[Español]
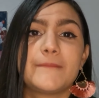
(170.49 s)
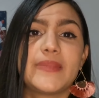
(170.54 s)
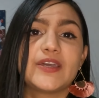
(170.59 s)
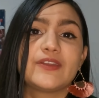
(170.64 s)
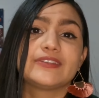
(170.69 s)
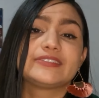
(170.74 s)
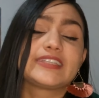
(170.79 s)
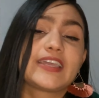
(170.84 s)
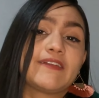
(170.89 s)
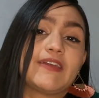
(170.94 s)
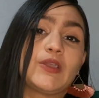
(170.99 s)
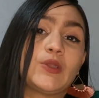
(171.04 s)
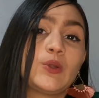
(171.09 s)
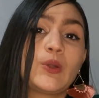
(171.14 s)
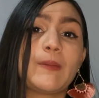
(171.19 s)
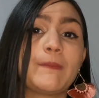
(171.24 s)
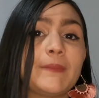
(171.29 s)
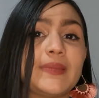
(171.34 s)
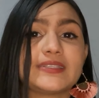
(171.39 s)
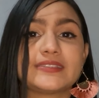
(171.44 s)
pero es que
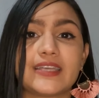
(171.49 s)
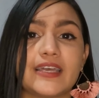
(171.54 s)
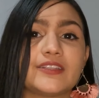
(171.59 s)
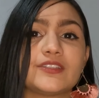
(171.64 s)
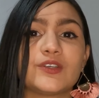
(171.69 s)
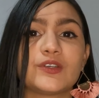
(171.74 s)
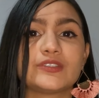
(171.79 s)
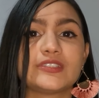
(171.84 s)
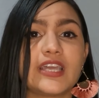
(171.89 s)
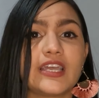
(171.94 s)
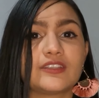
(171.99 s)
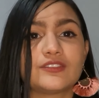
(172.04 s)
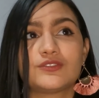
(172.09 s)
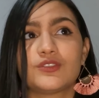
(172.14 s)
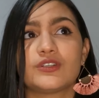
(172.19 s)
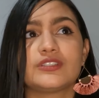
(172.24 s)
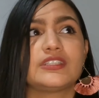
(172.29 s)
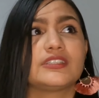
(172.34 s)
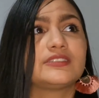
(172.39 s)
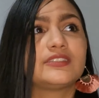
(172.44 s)
vengo empezando, o sea,
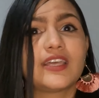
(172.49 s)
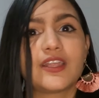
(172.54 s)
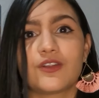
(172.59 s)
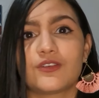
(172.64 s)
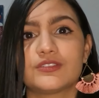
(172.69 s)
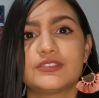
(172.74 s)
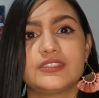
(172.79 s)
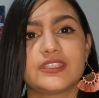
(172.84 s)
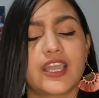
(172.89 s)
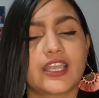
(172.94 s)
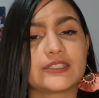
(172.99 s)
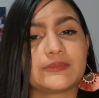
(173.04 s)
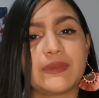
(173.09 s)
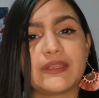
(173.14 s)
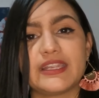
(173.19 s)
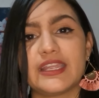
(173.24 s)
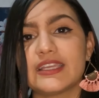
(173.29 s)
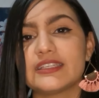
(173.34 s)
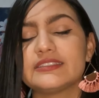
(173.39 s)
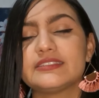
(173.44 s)
estoy de cero, sin
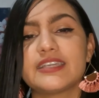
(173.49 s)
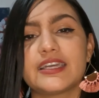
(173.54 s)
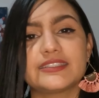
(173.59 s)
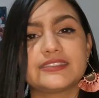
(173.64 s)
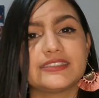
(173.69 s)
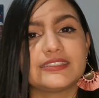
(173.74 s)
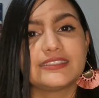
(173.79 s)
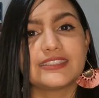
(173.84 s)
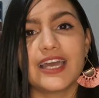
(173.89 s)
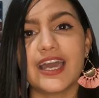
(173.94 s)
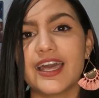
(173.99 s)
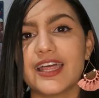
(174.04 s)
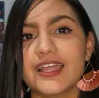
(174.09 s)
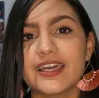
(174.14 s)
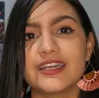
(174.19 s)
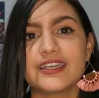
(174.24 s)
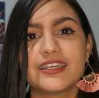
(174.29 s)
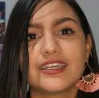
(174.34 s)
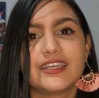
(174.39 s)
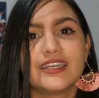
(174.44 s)
experiencia, sin
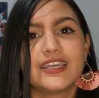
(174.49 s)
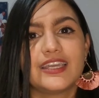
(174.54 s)
nada,